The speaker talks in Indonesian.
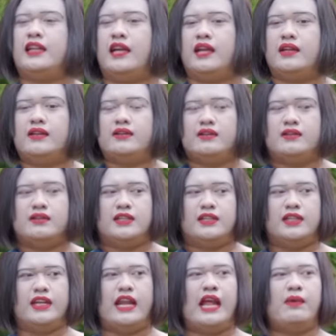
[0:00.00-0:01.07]
ini ya.
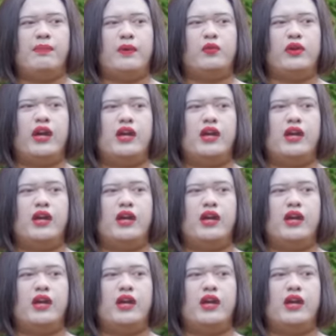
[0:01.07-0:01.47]
Jajan apa aku